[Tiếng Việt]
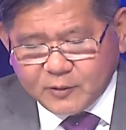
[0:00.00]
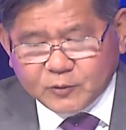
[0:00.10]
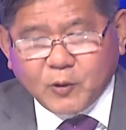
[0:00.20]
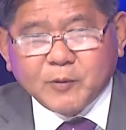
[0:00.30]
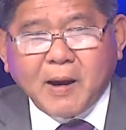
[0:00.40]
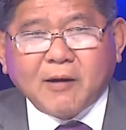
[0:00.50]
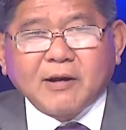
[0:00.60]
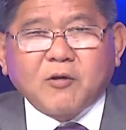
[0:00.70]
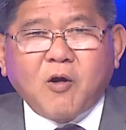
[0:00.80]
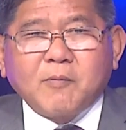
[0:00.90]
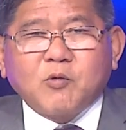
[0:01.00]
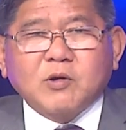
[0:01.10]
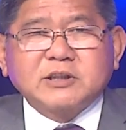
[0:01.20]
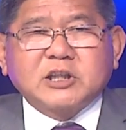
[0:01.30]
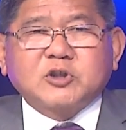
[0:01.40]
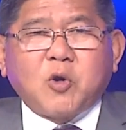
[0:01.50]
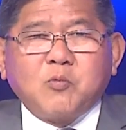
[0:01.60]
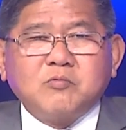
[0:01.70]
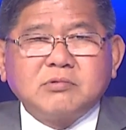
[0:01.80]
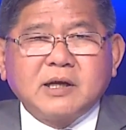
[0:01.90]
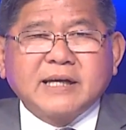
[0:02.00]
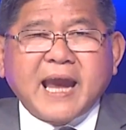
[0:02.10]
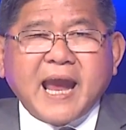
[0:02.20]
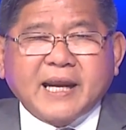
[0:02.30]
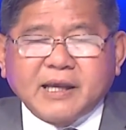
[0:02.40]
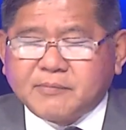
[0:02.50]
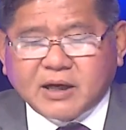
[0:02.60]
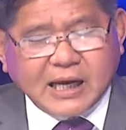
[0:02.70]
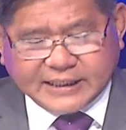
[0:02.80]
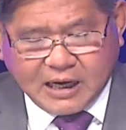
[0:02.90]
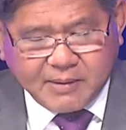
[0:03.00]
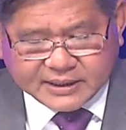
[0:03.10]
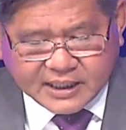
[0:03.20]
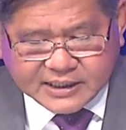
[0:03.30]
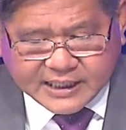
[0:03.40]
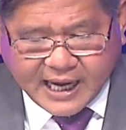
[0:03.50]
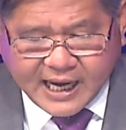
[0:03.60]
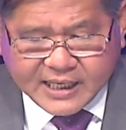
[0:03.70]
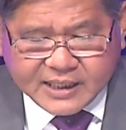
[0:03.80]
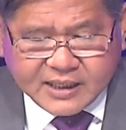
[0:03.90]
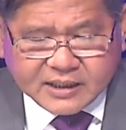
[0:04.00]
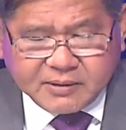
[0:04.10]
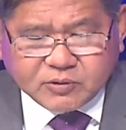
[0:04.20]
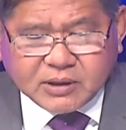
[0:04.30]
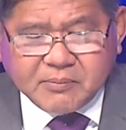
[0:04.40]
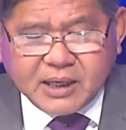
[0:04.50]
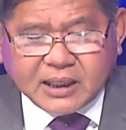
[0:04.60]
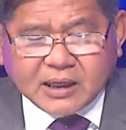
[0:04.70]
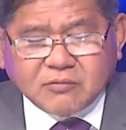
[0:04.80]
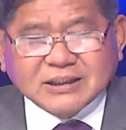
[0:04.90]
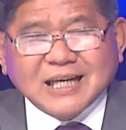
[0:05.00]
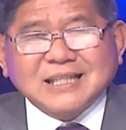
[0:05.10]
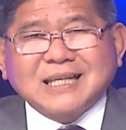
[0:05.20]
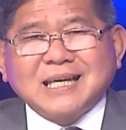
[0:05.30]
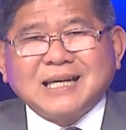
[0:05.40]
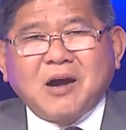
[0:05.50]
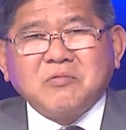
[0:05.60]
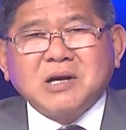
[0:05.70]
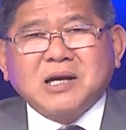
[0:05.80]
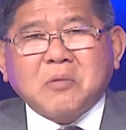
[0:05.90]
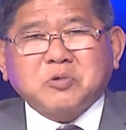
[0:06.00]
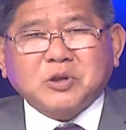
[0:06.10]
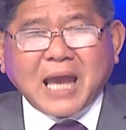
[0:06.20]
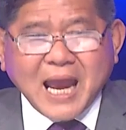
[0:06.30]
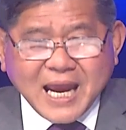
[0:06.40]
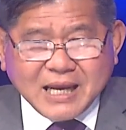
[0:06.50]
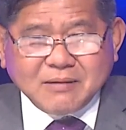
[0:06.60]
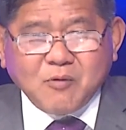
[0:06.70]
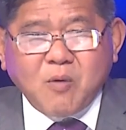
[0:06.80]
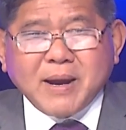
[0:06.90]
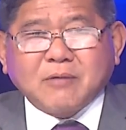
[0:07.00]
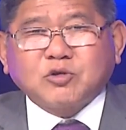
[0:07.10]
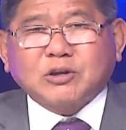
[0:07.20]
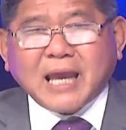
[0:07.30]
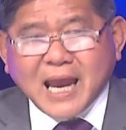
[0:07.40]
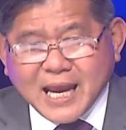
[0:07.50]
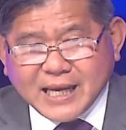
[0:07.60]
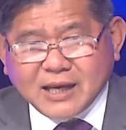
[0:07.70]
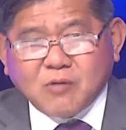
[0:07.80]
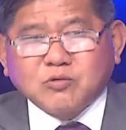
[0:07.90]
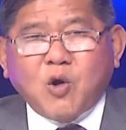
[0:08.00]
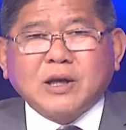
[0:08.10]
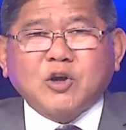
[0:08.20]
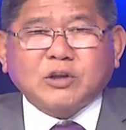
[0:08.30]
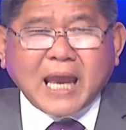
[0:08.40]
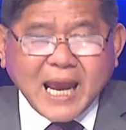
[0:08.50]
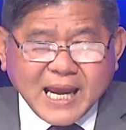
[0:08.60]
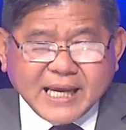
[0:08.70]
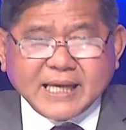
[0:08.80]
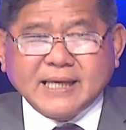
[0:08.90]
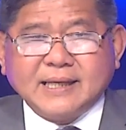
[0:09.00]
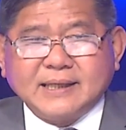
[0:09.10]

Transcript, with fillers: Rồi bảo là có một cuộc diệt chủng người Nga đây mà chẳng bằng chứng gì cả. Nhưng mà chúng ta biết là ông Zelensky này, ông người gốc Do Thái, bố mẹ ông Do Thái, ông nội là Do Thái.